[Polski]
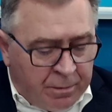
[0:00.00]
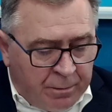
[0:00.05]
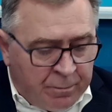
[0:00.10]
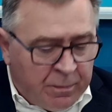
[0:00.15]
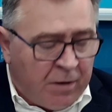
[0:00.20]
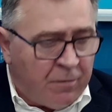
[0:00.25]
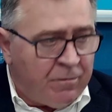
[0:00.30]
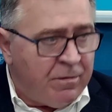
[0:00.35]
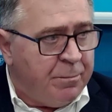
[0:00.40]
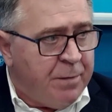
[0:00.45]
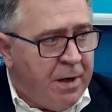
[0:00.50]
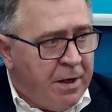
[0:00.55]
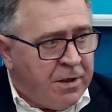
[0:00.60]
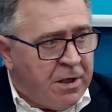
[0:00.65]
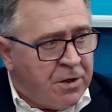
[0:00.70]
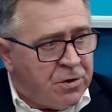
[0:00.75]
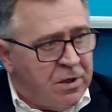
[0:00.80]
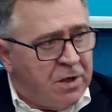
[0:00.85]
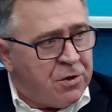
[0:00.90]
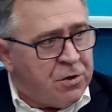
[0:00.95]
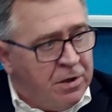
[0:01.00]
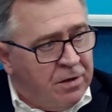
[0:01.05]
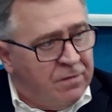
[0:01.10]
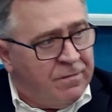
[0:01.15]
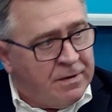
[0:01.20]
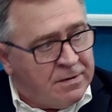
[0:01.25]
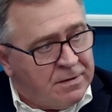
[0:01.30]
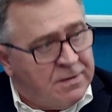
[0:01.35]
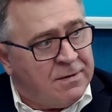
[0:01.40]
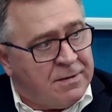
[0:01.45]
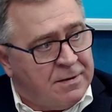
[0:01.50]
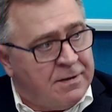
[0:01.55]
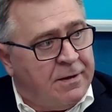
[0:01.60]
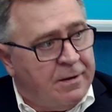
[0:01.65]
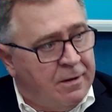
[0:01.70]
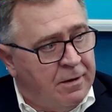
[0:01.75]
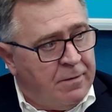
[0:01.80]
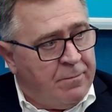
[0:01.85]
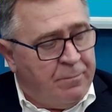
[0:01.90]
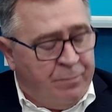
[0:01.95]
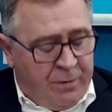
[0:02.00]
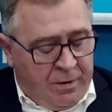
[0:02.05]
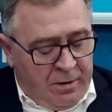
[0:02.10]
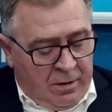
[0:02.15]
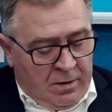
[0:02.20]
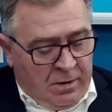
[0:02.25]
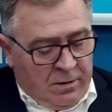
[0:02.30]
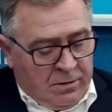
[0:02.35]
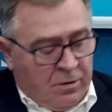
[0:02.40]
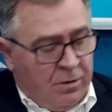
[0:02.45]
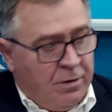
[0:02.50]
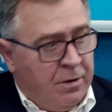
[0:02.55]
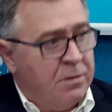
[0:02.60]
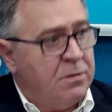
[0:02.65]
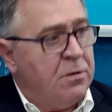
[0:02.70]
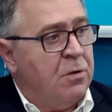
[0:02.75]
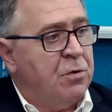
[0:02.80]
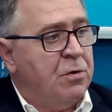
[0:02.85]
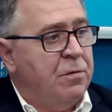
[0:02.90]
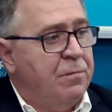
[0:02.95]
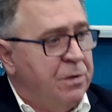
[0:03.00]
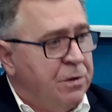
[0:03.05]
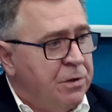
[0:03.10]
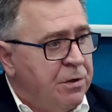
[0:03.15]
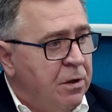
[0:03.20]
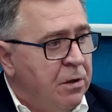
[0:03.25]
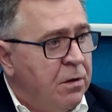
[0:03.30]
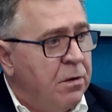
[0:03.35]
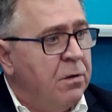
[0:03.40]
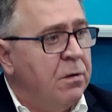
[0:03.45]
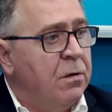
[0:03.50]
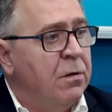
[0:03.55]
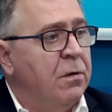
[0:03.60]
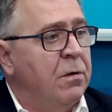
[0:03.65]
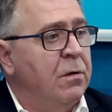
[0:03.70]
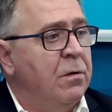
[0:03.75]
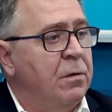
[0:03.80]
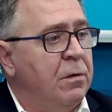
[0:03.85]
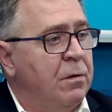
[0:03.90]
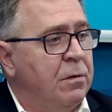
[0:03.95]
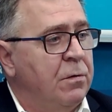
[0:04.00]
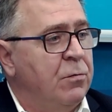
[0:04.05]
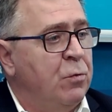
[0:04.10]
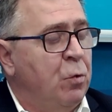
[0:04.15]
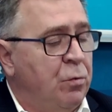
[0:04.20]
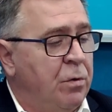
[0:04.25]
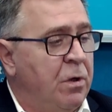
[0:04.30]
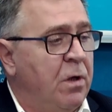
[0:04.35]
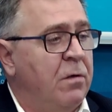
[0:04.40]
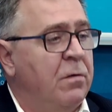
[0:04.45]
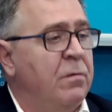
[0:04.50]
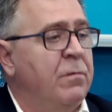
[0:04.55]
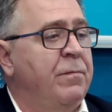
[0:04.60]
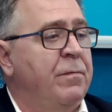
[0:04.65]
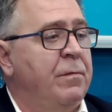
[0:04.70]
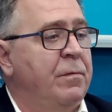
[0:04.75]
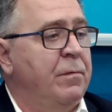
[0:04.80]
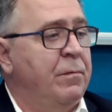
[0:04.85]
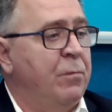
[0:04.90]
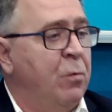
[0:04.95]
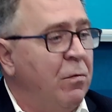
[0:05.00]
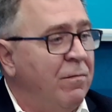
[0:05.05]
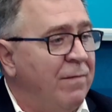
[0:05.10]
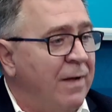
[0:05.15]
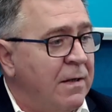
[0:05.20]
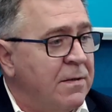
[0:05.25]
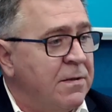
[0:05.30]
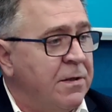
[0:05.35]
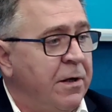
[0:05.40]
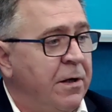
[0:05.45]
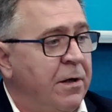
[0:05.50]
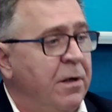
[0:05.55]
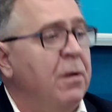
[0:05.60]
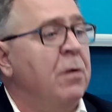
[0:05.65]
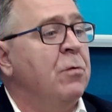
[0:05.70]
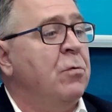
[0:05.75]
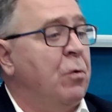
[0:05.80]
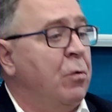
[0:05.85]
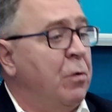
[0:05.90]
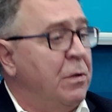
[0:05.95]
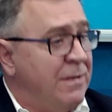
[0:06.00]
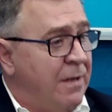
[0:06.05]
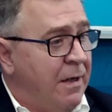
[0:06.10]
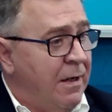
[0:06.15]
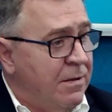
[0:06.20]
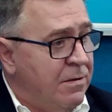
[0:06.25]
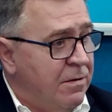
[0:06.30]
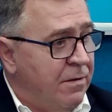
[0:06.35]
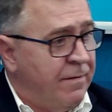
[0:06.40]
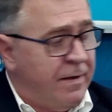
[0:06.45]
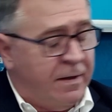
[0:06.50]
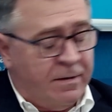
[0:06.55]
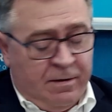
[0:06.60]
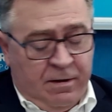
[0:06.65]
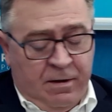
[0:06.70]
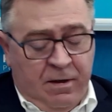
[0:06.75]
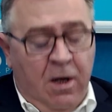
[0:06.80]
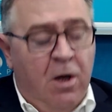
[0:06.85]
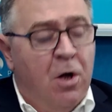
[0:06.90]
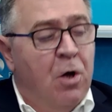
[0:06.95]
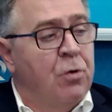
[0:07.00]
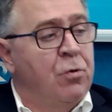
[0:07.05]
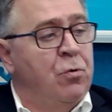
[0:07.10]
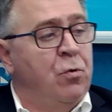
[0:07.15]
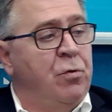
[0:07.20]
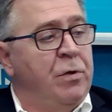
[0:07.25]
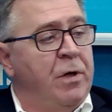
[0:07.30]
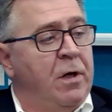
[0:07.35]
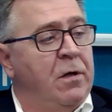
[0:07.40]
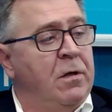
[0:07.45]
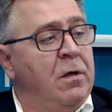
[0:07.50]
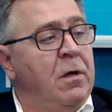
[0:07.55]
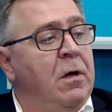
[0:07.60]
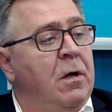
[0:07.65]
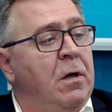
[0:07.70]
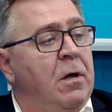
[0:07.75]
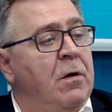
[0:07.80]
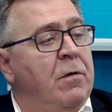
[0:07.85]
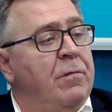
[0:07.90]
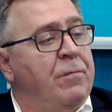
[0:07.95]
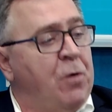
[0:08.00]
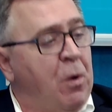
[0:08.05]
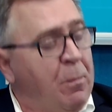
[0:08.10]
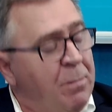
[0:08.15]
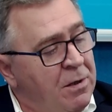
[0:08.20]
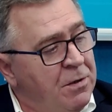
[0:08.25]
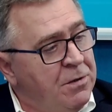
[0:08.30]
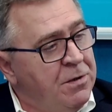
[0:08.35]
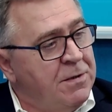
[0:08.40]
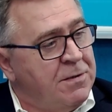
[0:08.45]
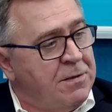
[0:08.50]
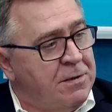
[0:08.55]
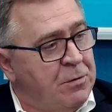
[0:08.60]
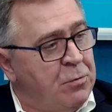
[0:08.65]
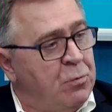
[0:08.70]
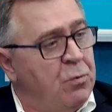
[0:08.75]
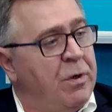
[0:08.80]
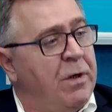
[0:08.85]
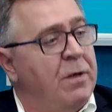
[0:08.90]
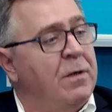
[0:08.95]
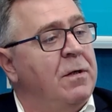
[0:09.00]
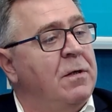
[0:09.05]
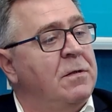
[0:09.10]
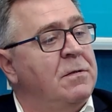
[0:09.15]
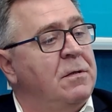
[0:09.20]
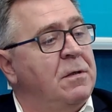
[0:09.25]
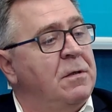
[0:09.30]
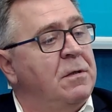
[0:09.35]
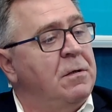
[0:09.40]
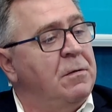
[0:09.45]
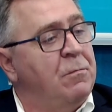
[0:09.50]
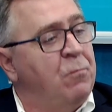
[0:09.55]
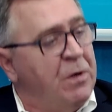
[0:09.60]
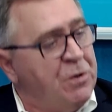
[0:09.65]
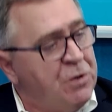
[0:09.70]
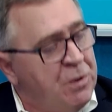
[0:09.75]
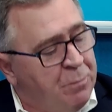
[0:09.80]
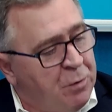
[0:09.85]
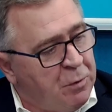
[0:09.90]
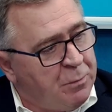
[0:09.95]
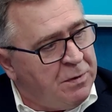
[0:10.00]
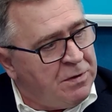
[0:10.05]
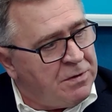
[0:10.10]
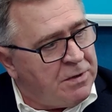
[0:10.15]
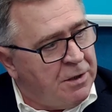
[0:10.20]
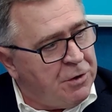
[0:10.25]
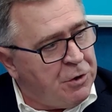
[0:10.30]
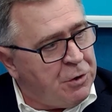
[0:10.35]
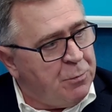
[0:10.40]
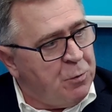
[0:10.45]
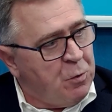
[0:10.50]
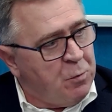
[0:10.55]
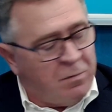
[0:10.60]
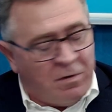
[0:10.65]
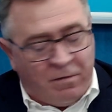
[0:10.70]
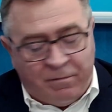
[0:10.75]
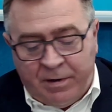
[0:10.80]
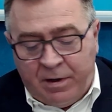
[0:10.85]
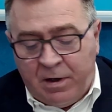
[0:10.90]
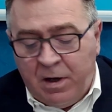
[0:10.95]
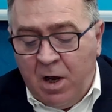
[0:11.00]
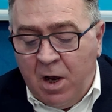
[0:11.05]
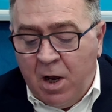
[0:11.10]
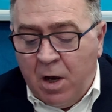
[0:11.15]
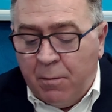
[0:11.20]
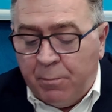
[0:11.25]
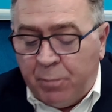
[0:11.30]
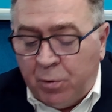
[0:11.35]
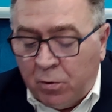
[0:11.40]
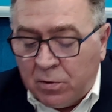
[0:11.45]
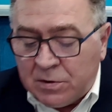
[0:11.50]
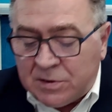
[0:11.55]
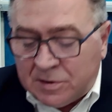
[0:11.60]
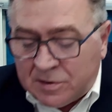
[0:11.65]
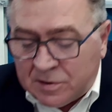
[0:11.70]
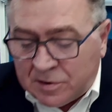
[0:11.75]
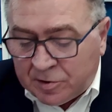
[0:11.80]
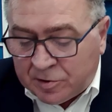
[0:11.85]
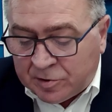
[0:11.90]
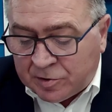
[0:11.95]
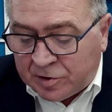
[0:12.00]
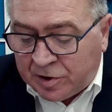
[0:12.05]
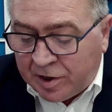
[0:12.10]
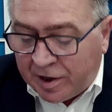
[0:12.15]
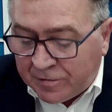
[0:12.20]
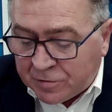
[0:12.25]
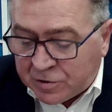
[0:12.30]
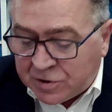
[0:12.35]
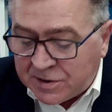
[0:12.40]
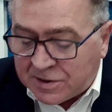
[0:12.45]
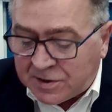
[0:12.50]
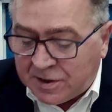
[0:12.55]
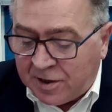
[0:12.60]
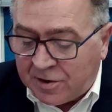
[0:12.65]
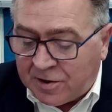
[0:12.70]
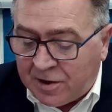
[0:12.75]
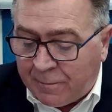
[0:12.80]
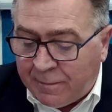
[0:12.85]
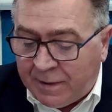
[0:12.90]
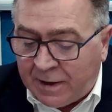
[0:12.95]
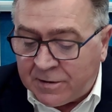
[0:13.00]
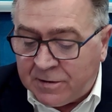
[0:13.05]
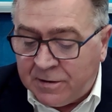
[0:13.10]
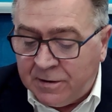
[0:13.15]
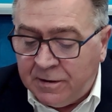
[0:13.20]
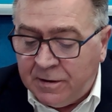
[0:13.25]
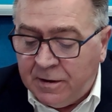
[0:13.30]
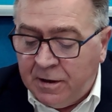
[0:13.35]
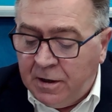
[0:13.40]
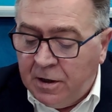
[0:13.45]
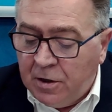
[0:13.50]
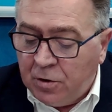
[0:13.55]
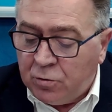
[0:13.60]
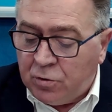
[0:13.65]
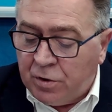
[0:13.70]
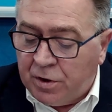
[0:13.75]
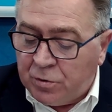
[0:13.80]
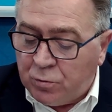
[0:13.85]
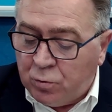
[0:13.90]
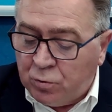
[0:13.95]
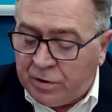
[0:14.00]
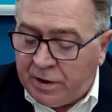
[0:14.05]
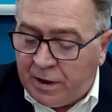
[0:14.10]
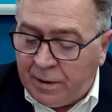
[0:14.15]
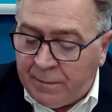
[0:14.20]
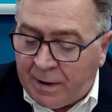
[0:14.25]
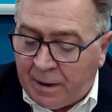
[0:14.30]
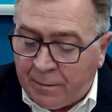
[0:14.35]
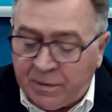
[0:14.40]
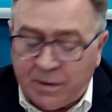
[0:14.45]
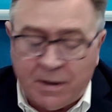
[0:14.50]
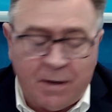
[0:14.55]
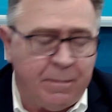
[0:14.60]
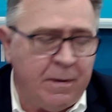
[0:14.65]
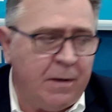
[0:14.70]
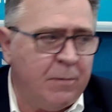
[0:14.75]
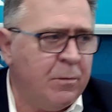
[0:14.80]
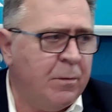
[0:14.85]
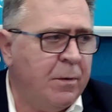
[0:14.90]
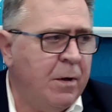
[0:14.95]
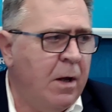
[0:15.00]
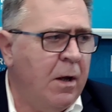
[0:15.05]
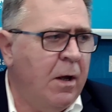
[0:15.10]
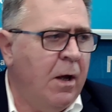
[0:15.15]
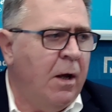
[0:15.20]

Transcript: miał wymieniać nasze inwestycje, to jest oczywiście y, tunel w Grunwaldzkiej, który jest realizowany, tunel w Kobylnicy, który właśnie podpisaliśmy umowę, Widziałem. plus te wszystkie tematy, które tutaj mamy. Ja Czy mam pilnować tych